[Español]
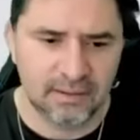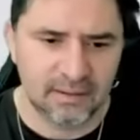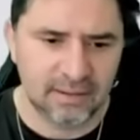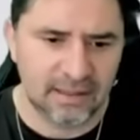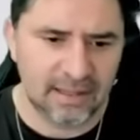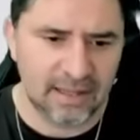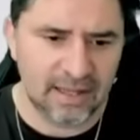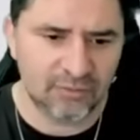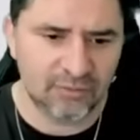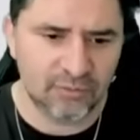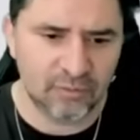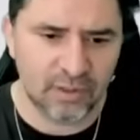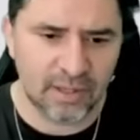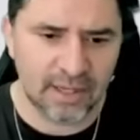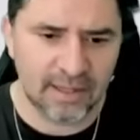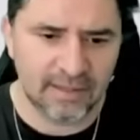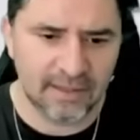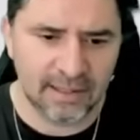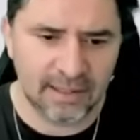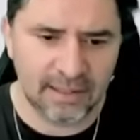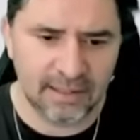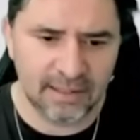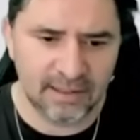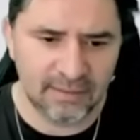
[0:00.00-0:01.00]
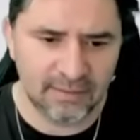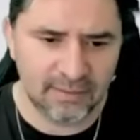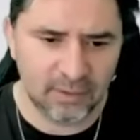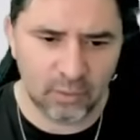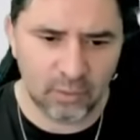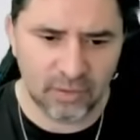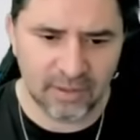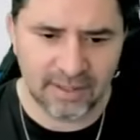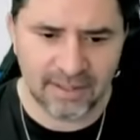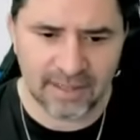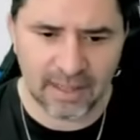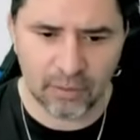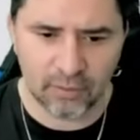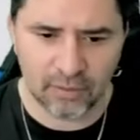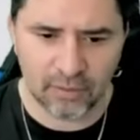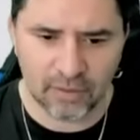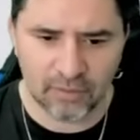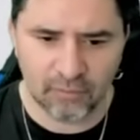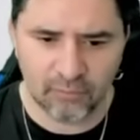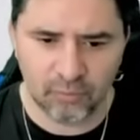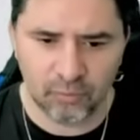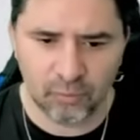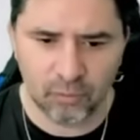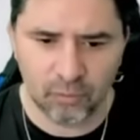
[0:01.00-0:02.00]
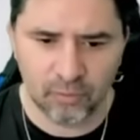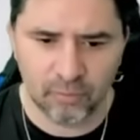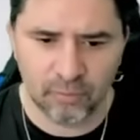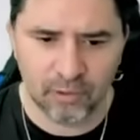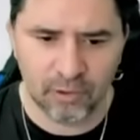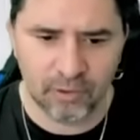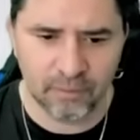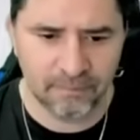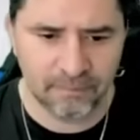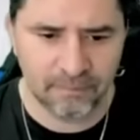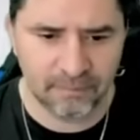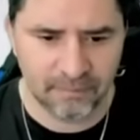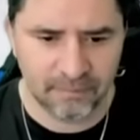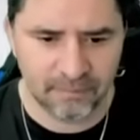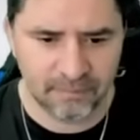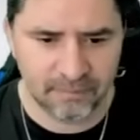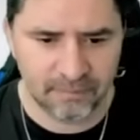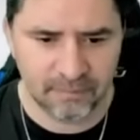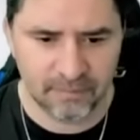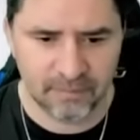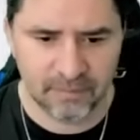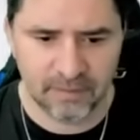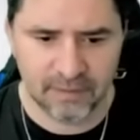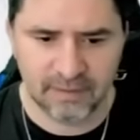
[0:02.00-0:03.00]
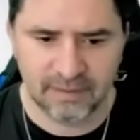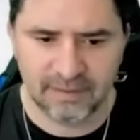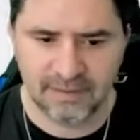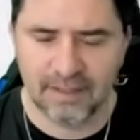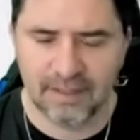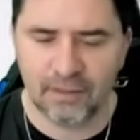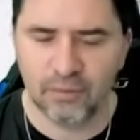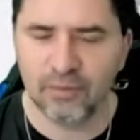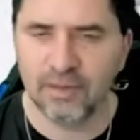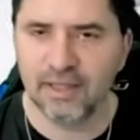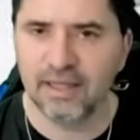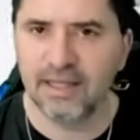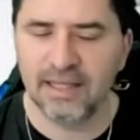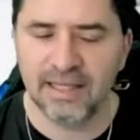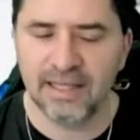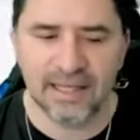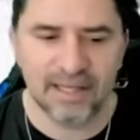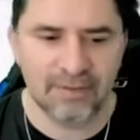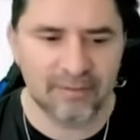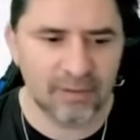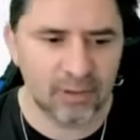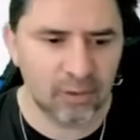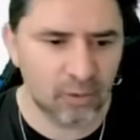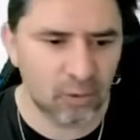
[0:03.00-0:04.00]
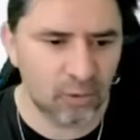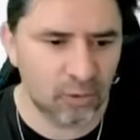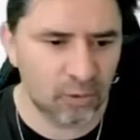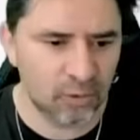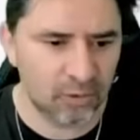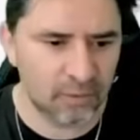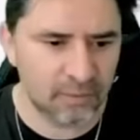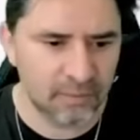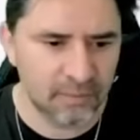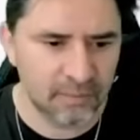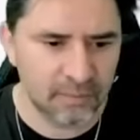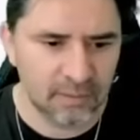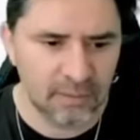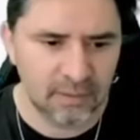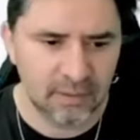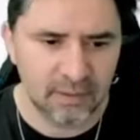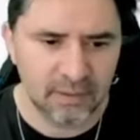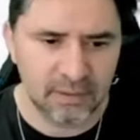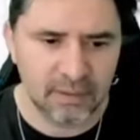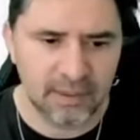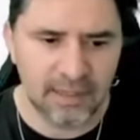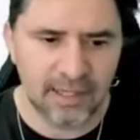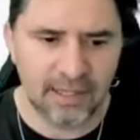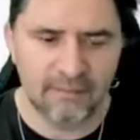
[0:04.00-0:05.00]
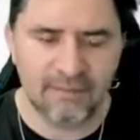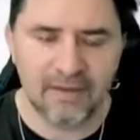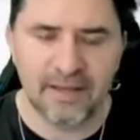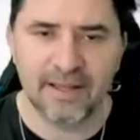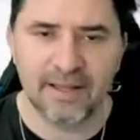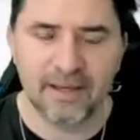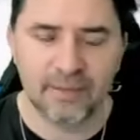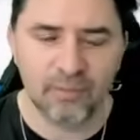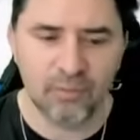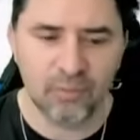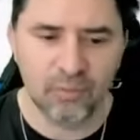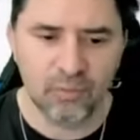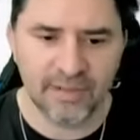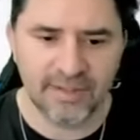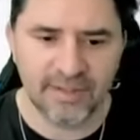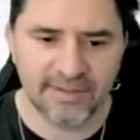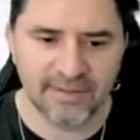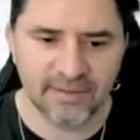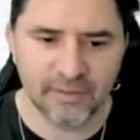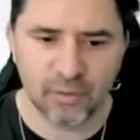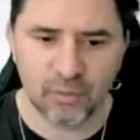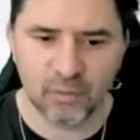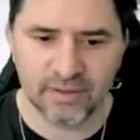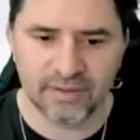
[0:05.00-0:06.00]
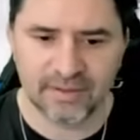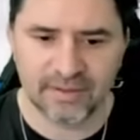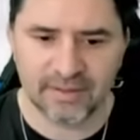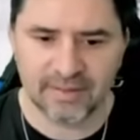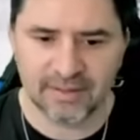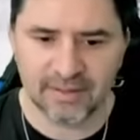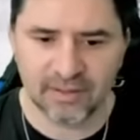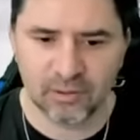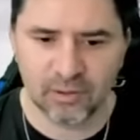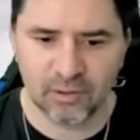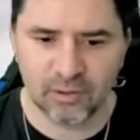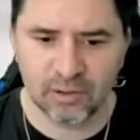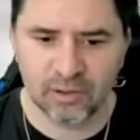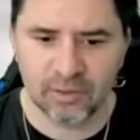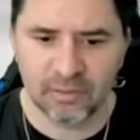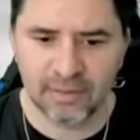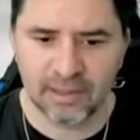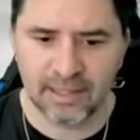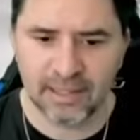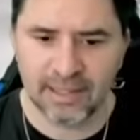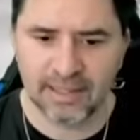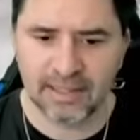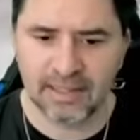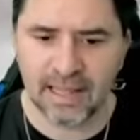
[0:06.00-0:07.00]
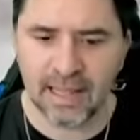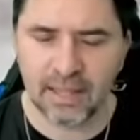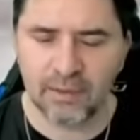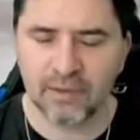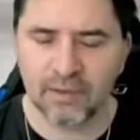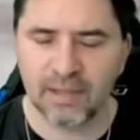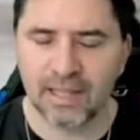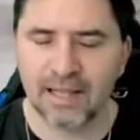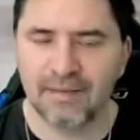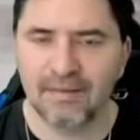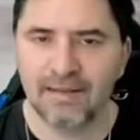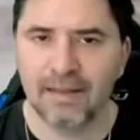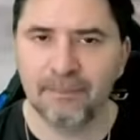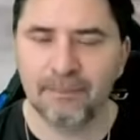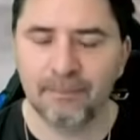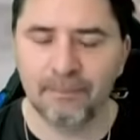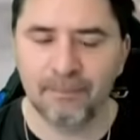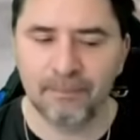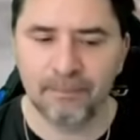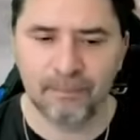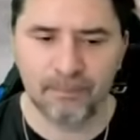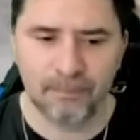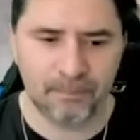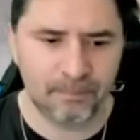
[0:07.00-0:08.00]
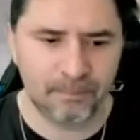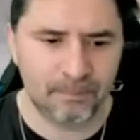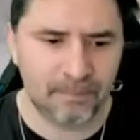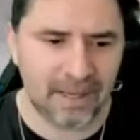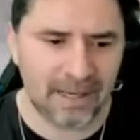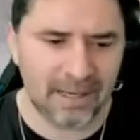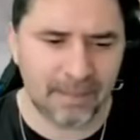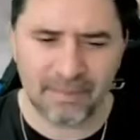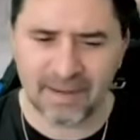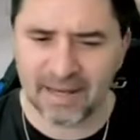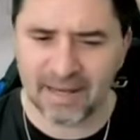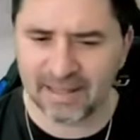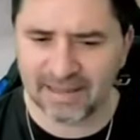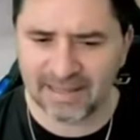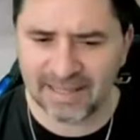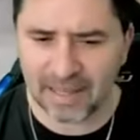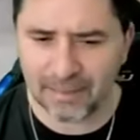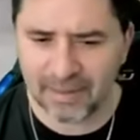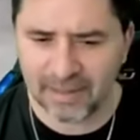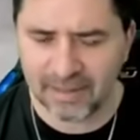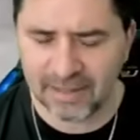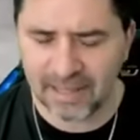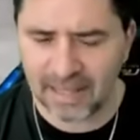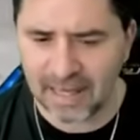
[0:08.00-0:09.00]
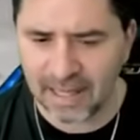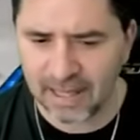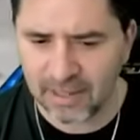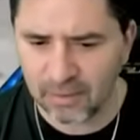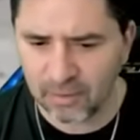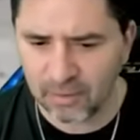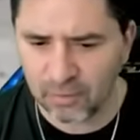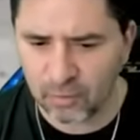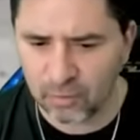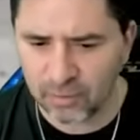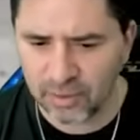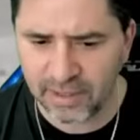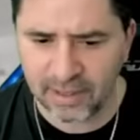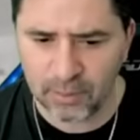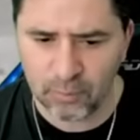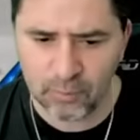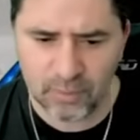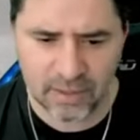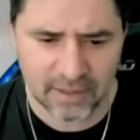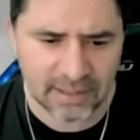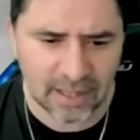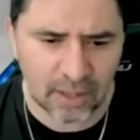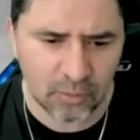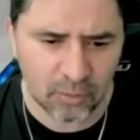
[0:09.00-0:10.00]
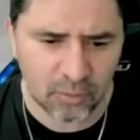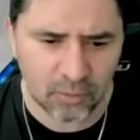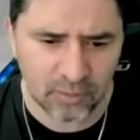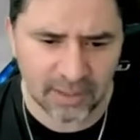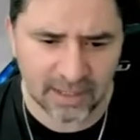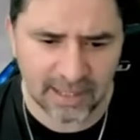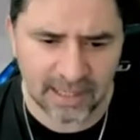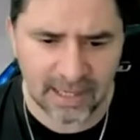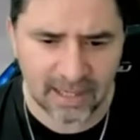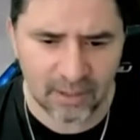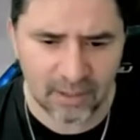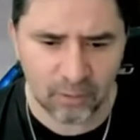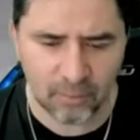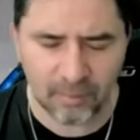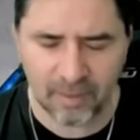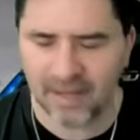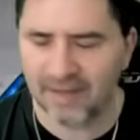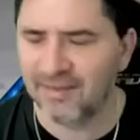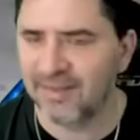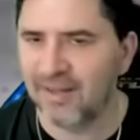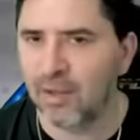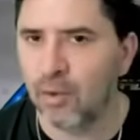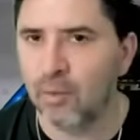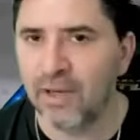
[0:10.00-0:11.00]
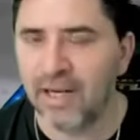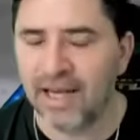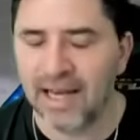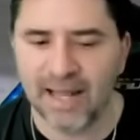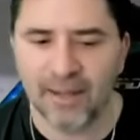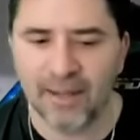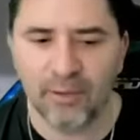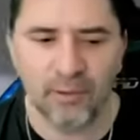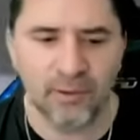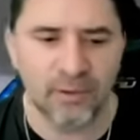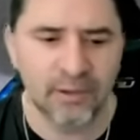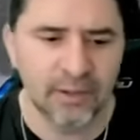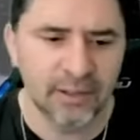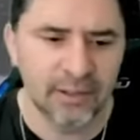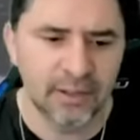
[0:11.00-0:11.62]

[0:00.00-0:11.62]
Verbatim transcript: Las zonas de los estadios de fútbol, lleno de nieve todo, el Bayern Munich, todo ese sector, el estadio estaba prácticamente era un estadio congelado, parecía un helado.